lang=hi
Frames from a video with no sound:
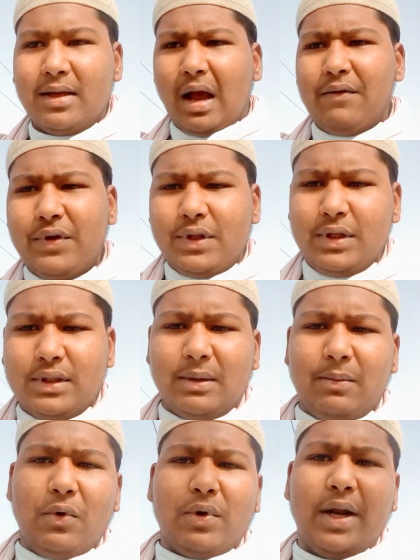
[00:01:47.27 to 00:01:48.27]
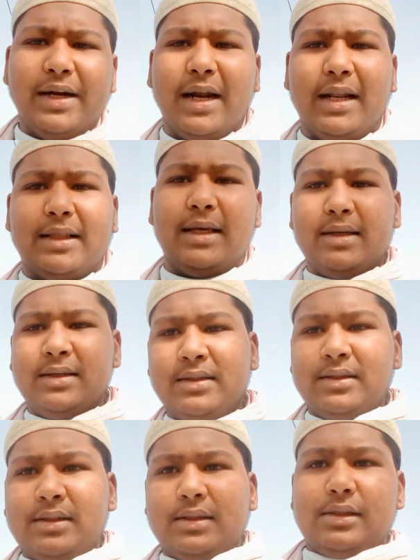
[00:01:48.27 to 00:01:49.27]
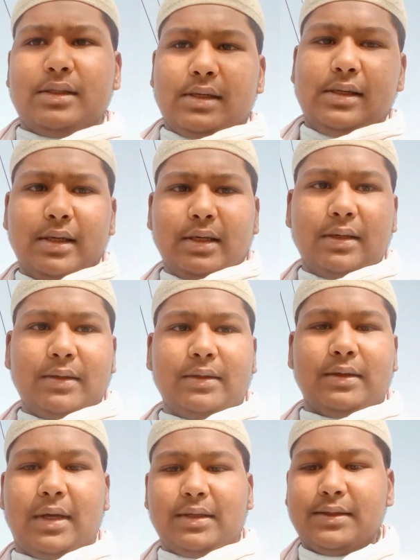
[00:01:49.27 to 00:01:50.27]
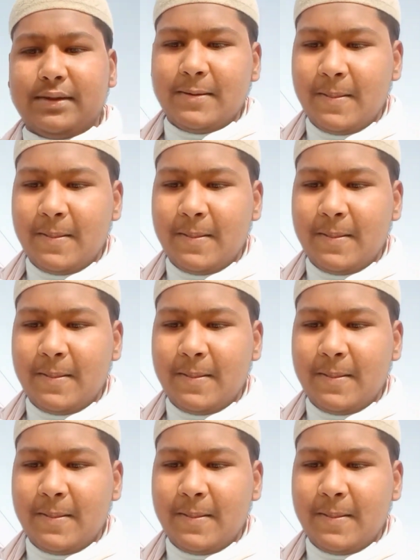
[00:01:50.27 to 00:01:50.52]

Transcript: काफ़ी दिन से ब्लॉग नहीं डले थे इसीलिए गाइस